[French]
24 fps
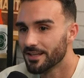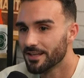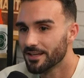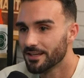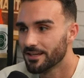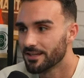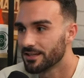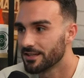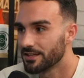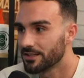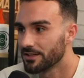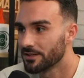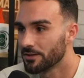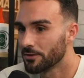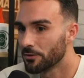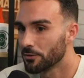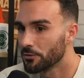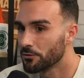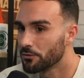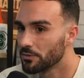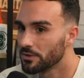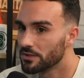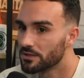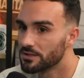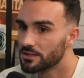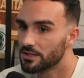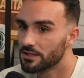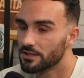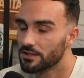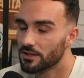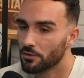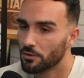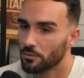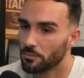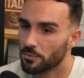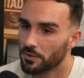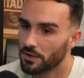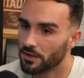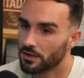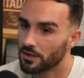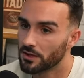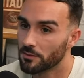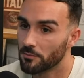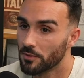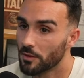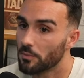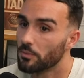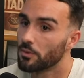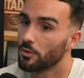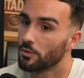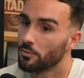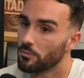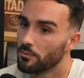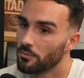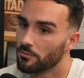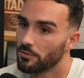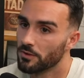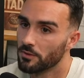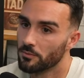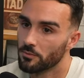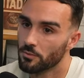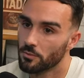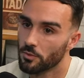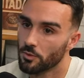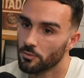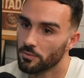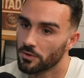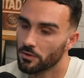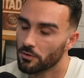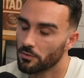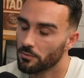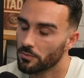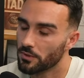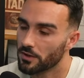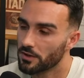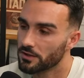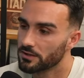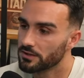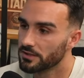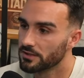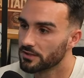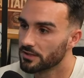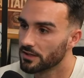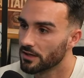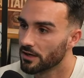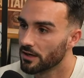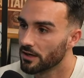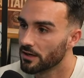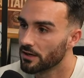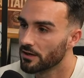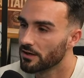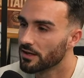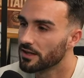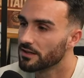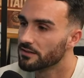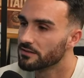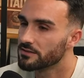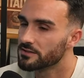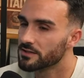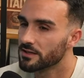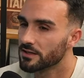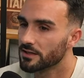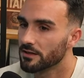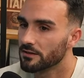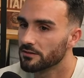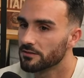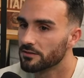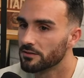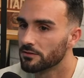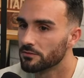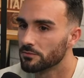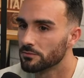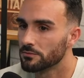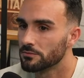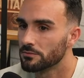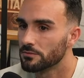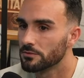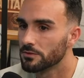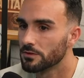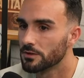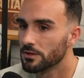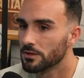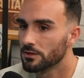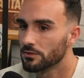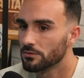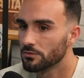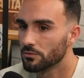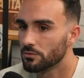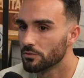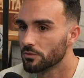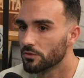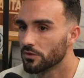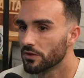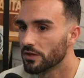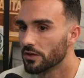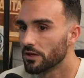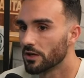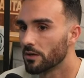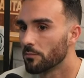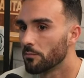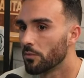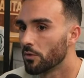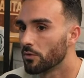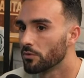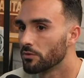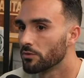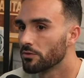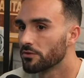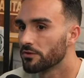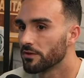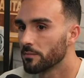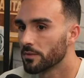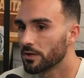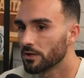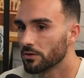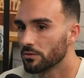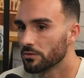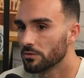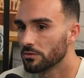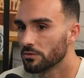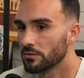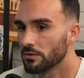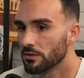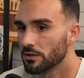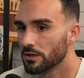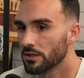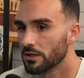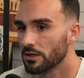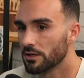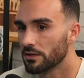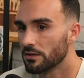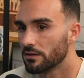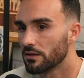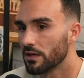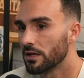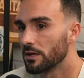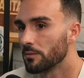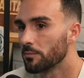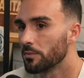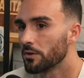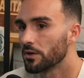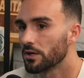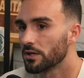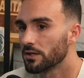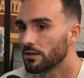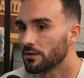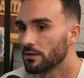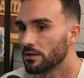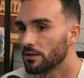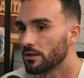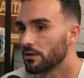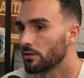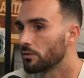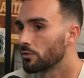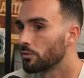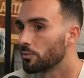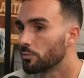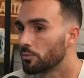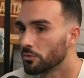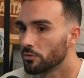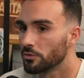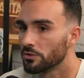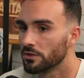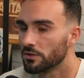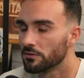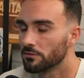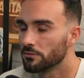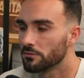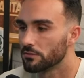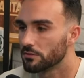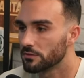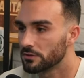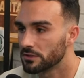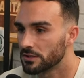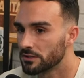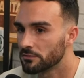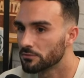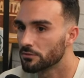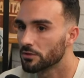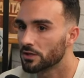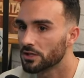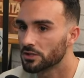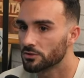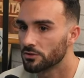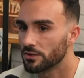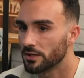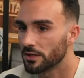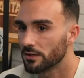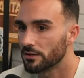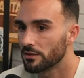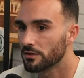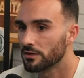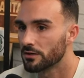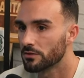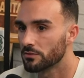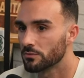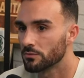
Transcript: Et euh, ensuite, j'ai été repéré, mon premier repérage, c'était à l'AS Junglin-Cesson. Du coup, c'est la banlieue de Saint-Brieuc, qui mhm. est, à l'époque était au plus haut niveau, régional.